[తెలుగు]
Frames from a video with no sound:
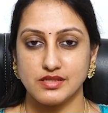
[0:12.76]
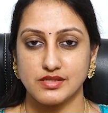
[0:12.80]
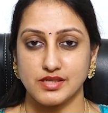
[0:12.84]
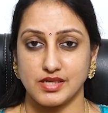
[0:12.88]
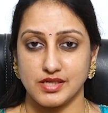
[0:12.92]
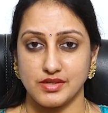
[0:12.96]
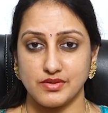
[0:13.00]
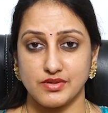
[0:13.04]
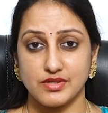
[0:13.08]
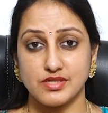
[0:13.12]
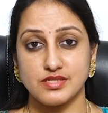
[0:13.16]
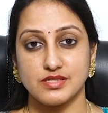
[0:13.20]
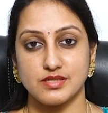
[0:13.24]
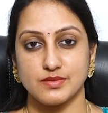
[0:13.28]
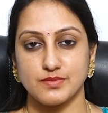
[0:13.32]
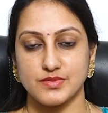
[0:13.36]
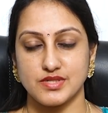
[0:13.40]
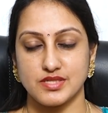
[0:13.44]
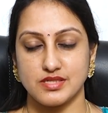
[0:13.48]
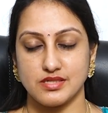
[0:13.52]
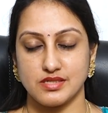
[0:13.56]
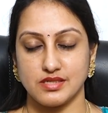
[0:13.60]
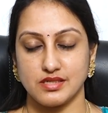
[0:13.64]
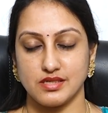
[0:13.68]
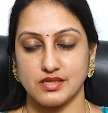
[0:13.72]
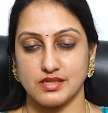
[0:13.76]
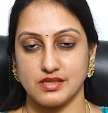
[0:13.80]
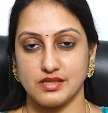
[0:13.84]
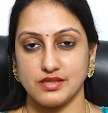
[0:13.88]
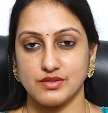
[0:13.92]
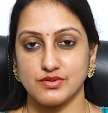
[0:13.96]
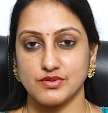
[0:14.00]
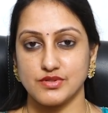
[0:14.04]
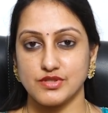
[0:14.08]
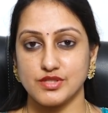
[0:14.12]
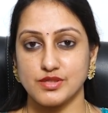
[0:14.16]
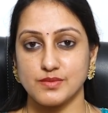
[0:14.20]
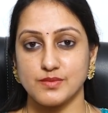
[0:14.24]
థైరాయిడ్ సమస్య కానీ
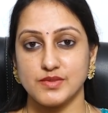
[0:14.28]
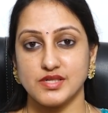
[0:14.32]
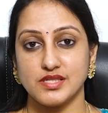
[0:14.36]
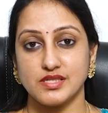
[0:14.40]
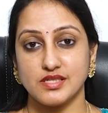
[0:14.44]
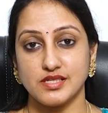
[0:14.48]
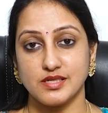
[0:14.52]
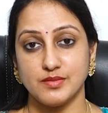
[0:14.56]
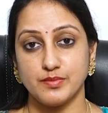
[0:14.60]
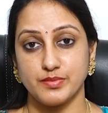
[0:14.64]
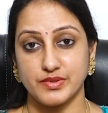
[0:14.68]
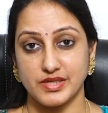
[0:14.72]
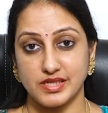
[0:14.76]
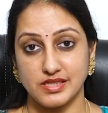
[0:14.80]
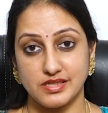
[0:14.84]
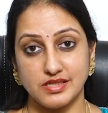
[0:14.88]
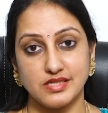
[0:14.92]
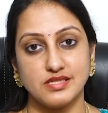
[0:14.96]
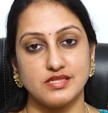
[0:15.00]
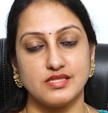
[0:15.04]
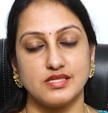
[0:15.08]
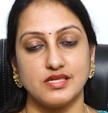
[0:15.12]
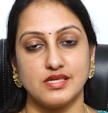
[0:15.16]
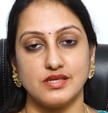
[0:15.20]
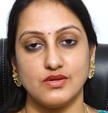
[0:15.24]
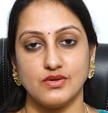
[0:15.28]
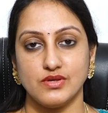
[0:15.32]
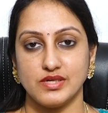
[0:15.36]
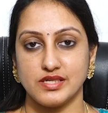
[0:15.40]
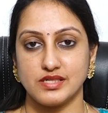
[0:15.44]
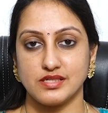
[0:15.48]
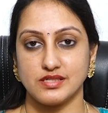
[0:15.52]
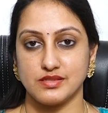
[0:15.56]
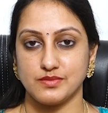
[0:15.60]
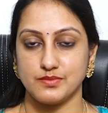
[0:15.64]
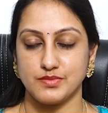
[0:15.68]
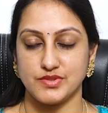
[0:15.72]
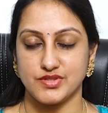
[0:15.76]
కొంతమందికి ప్రెగ్నెన్సీలో అవి
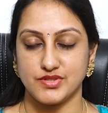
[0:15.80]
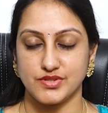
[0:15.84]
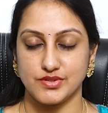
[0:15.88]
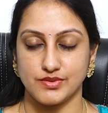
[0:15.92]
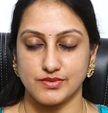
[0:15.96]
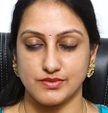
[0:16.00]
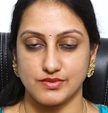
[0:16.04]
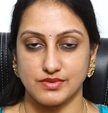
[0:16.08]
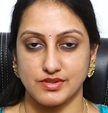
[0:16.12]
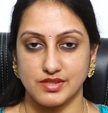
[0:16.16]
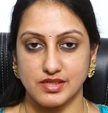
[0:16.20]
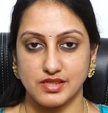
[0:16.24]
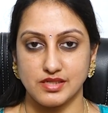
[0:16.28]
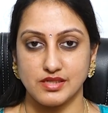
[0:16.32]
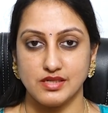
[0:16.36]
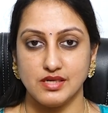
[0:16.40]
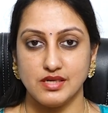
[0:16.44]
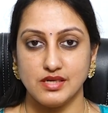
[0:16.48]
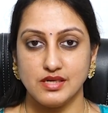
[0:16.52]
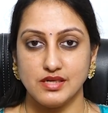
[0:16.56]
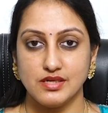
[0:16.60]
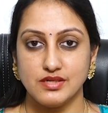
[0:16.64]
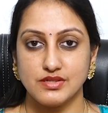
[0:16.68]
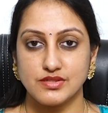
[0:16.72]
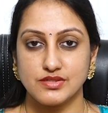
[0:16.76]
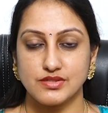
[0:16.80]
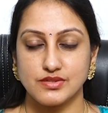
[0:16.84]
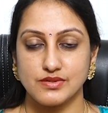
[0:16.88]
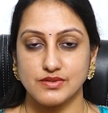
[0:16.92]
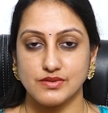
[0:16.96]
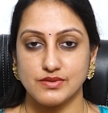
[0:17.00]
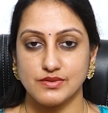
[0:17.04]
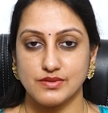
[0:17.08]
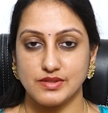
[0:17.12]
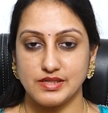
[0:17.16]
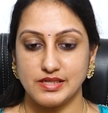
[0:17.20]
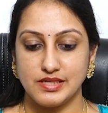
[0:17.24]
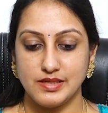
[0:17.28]
కనిపిస్తూ ఉంటాయి సో
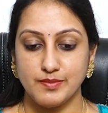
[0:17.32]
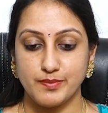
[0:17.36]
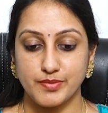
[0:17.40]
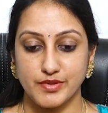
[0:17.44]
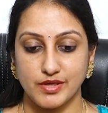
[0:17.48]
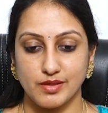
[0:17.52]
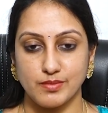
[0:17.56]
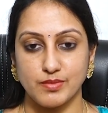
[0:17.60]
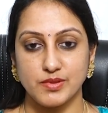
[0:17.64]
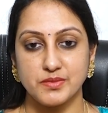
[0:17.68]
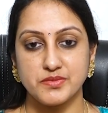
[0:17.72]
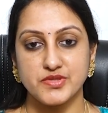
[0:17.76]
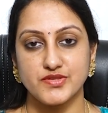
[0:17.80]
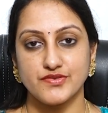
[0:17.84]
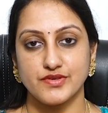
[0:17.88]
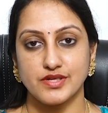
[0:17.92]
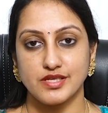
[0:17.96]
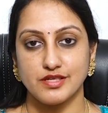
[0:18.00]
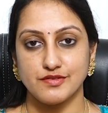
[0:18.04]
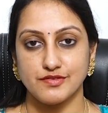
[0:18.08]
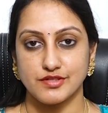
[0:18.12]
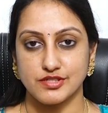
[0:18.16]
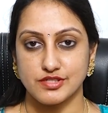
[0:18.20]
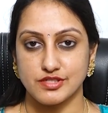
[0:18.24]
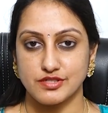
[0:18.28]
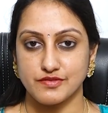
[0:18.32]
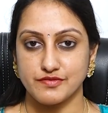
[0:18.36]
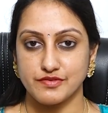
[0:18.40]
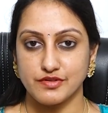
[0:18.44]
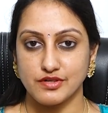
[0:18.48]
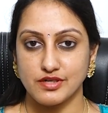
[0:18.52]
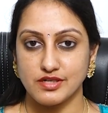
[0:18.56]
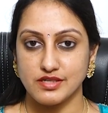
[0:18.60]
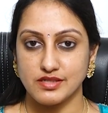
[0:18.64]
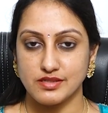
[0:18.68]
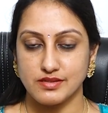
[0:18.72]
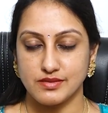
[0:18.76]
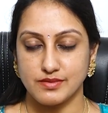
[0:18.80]
ఈ ప్రాబ్లమ్స్ వల్ల ఫస్ట్ ఆఫ్
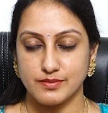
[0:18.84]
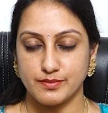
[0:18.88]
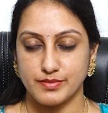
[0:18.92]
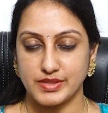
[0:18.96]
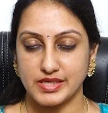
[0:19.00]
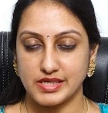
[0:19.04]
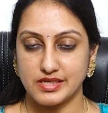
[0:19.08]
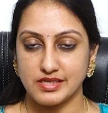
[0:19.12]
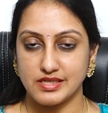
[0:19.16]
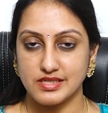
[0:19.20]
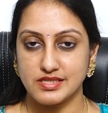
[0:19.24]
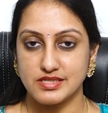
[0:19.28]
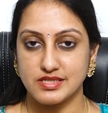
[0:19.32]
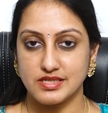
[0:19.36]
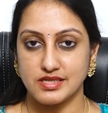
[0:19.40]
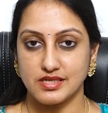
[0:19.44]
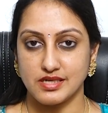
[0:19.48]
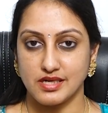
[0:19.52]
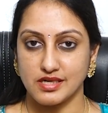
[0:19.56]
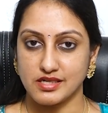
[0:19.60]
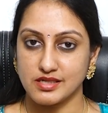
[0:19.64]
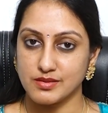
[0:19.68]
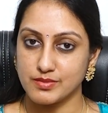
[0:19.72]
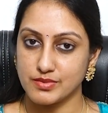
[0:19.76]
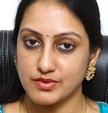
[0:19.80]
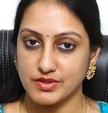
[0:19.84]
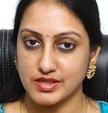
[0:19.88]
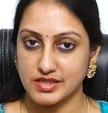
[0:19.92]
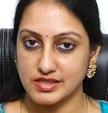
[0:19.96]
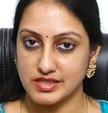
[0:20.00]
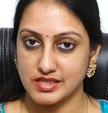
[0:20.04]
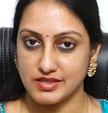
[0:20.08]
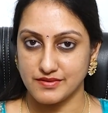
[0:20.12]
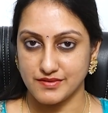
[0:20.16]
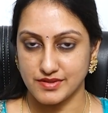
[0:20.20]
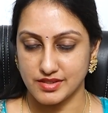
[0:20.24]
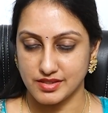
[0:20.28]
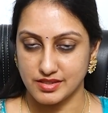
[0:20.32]
ఆల్ ప్రెగ్నెన్సీ
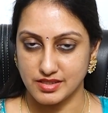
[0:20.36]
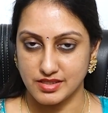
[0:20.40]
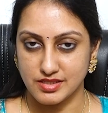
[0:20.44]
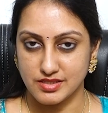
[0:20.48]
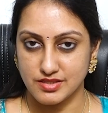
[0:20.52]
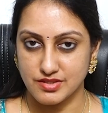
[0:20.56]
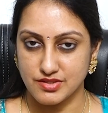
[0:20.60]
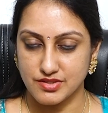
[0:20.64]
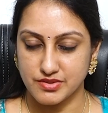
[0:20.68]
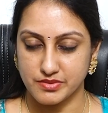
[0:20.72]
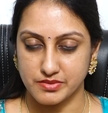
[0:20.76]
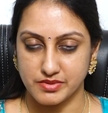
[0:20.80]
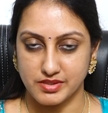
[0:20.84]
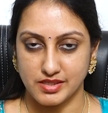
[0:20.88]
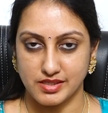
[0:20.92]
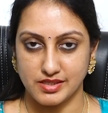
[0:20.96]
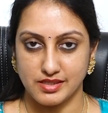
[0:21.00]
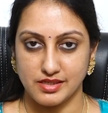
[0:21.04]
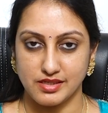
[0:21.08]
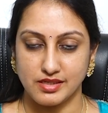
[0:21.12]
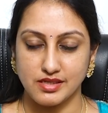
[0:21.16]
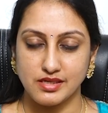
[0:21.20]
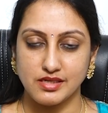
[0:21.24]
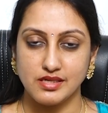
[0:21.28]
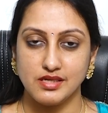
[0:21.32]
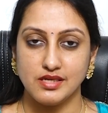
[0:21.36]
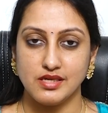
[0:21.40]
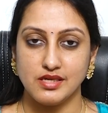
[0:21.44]
రాకపోవడానికి ఏమైనా రీజన్స్ ఉంటాయా